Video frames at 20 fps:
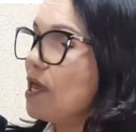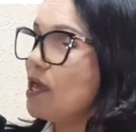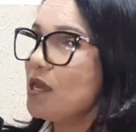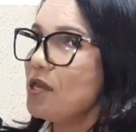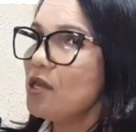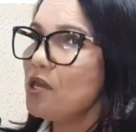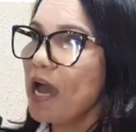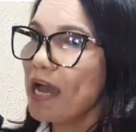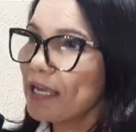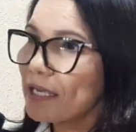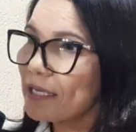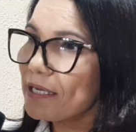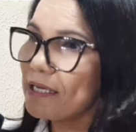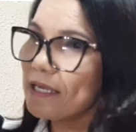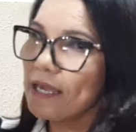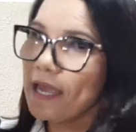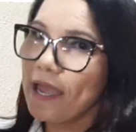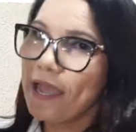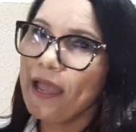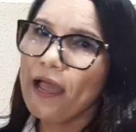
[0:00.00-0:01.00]
E
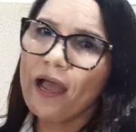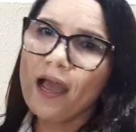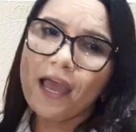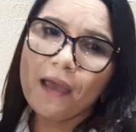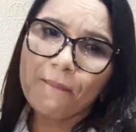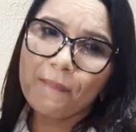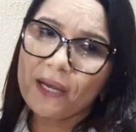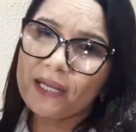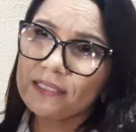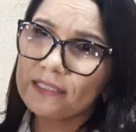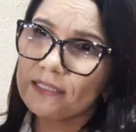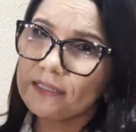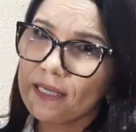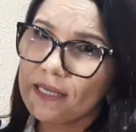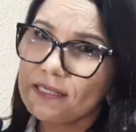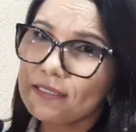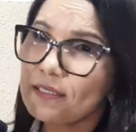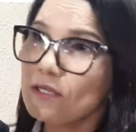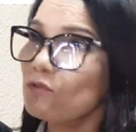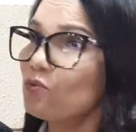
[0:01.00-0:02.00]
aqui é a
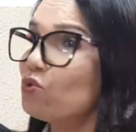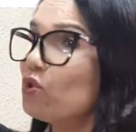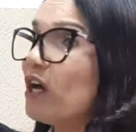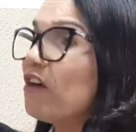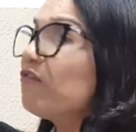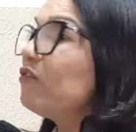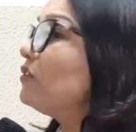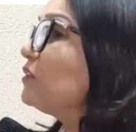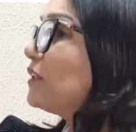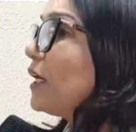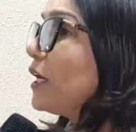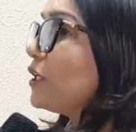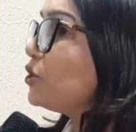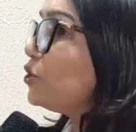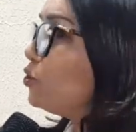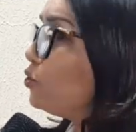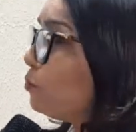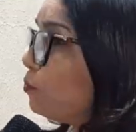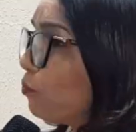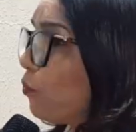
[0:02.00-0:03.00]
representação da vontade
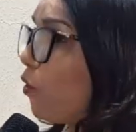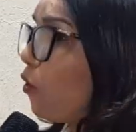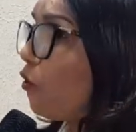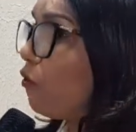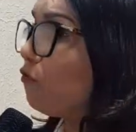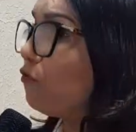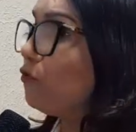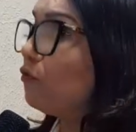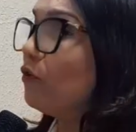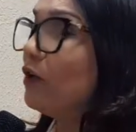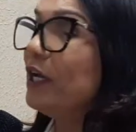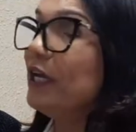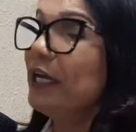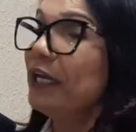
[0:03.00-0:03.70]
do povo.